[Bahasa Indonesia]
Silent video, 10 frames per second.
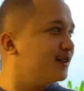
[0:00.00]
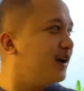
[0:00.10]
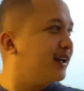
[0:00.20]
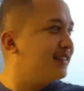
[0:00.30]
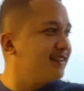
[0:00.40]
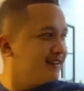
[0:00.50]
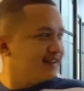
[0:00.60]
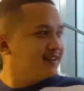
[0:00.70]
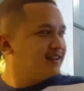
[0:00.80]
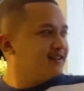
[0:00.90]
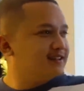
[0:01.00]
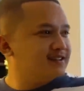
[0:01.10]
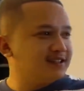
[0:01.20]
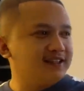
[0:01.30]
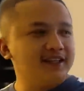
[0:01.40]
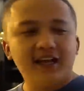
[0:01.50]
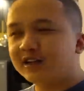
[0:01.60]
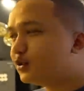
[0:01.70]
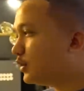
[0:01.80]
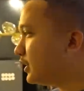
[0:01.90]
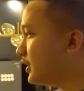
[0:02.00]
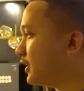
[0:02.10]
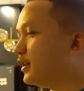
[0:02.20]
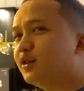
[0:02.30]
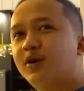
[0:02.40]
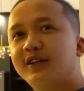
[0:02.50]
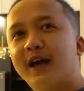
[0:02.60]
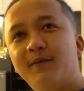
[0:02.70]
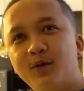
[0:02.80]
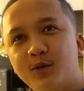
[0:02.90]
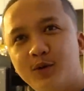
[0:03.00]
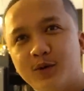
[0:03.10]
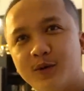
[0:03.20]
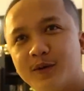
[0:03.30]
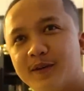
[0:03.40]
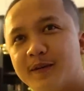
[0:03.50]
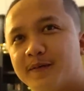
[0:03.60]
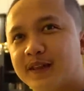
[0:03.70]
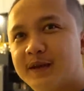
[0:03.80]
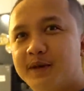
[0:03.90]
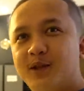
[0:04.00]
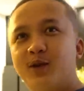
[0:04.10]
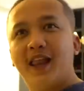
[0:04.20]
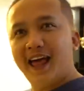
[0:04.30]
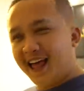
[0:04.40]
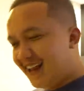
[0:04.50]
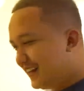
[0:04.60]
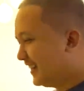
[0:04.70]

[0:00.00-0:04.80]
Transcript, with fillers: ruangan sini langsung ke ruang tamu kebetulan